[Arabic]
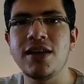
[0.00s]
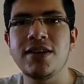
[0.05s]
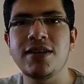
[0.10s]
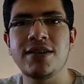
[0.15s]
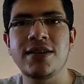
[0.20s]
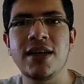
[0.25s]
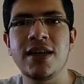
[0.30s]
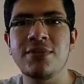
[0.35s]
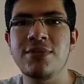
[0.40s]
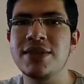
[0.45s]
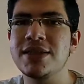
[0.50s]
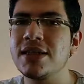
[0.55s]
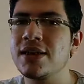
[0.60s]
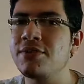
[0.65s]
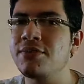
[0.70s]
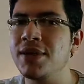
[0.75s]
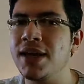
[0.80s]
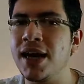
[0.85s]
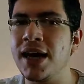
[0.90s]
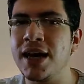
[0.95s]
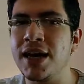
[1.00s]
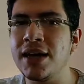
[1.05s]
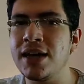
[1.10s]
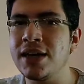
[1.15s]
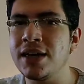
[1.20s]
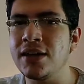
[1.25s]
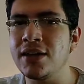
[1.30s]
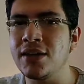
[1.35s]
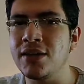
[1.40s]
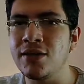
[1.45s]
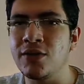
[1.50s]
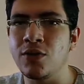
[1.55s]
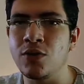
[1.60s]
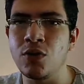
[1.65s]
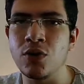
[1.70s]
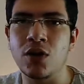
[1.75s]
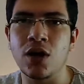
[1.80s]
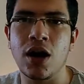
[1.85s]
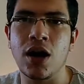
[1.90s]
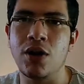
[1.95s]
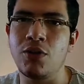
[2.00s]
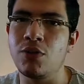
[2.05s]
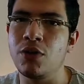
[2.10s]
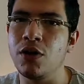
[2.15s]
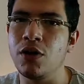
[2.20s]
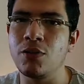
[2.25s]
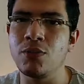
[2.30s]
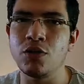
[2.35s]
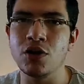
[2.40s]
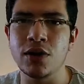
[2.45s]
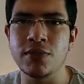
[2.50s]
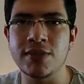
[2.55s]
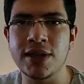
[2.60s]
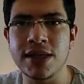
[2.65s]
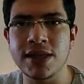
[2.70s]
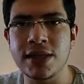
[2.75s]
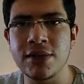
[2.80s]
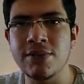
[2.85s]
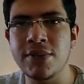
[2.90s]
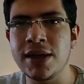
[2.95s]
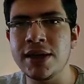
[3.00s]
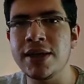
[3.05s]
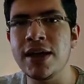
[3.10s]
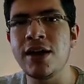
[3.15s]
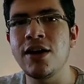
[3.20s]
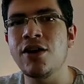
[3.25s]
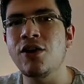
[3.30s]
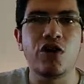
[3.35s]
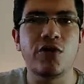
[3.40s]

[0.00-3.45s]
زي مثلا بيعالج القرحه والحموضه بتاعه المعده